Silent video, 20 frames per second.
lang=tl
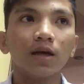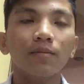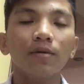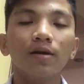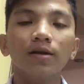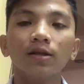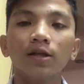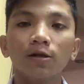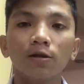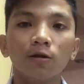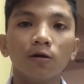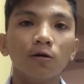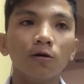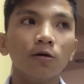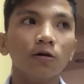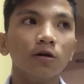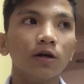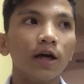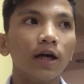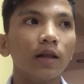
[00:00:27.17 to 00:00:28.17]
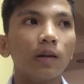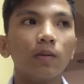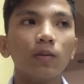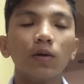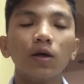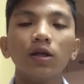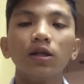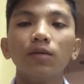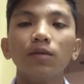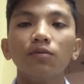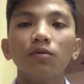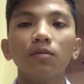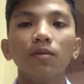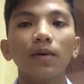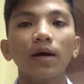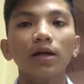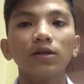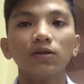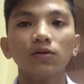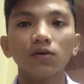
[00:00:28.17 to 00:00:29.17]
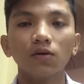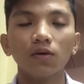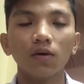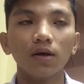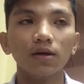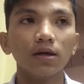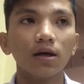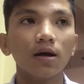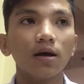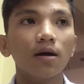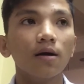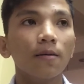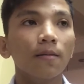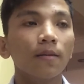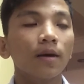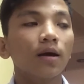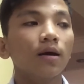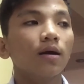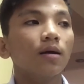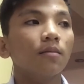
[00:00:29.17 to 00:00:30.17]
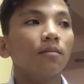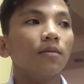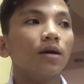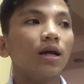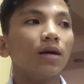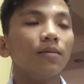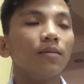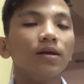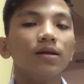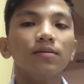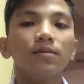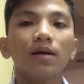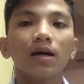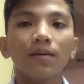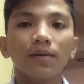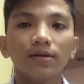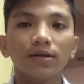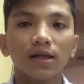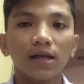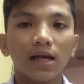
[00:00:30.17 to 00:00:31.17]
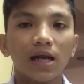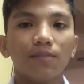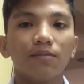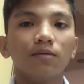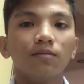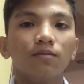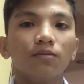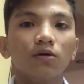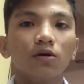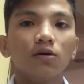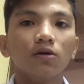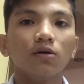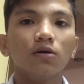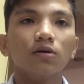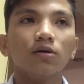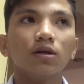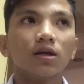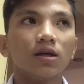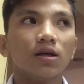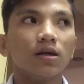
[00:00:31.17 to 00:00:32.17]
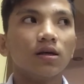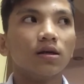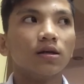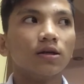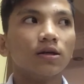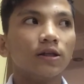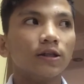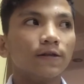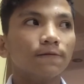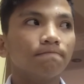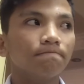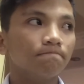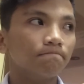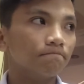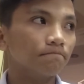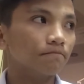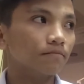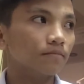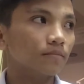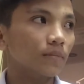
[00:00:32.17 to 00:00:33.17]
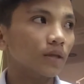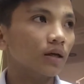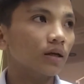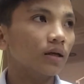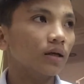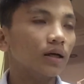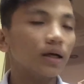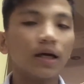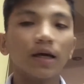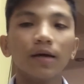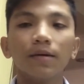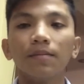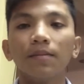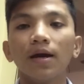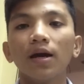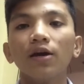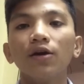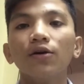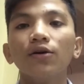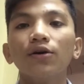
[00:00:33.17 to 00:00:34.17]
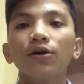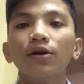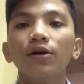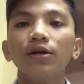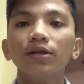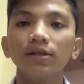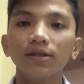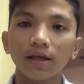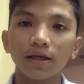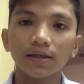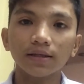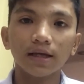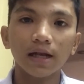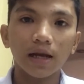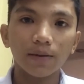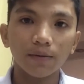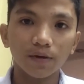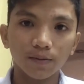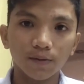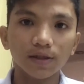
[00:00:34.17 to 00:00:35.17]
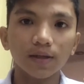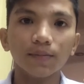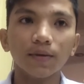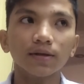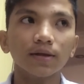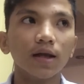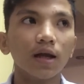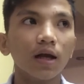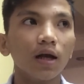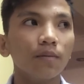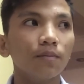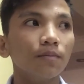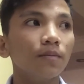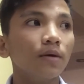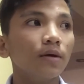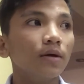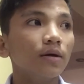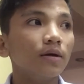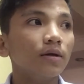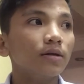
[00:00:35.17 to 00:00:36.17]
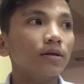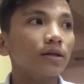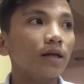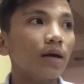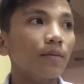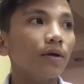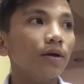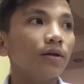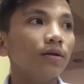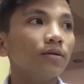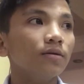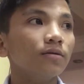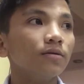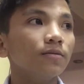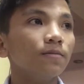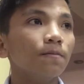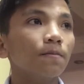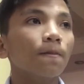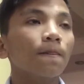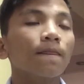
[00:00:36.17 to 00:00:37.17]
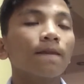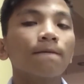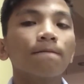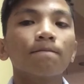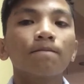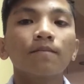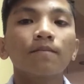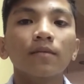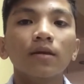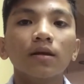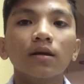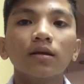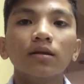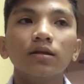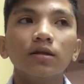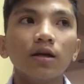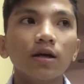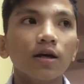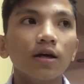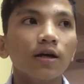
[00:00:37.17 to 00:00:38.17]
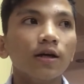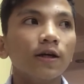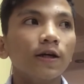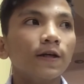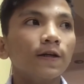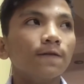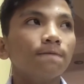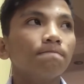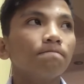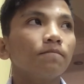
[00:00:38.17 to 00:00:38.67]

Kaming tatlo, kahit po hindi po mapasok yung isa, Maraming maraming salamat po kay kay Mayor. Salamat po sa pagtanggap sa amin. Tsaka